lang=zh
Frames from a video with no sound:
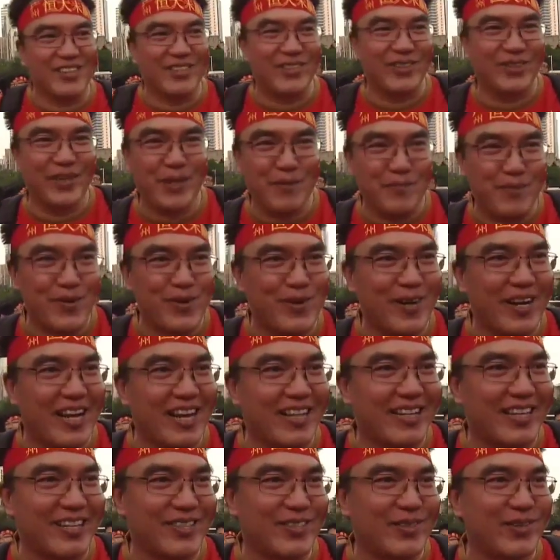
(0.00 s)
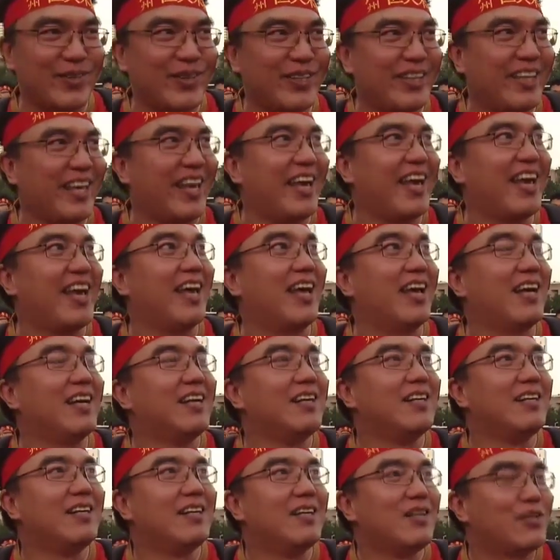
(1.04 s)
口从宁波过来的。昨天，
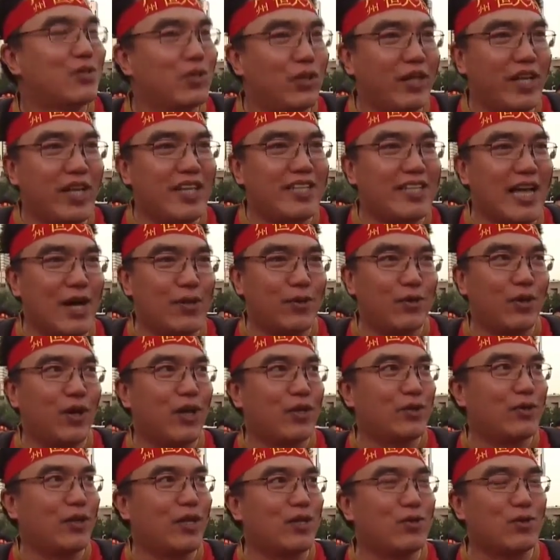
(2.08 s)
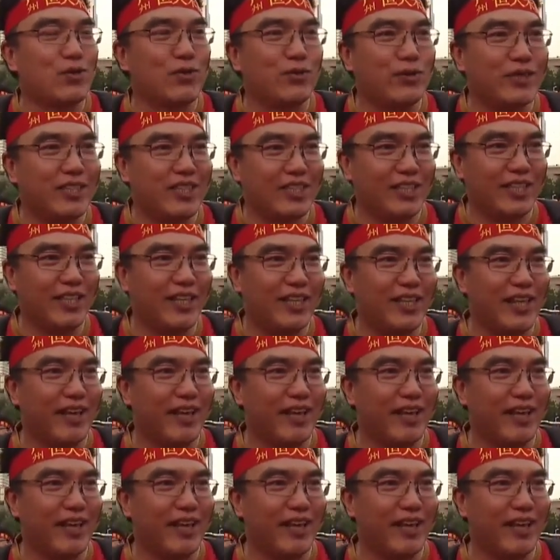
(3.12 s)
昨天下午，哦，昨天中午十一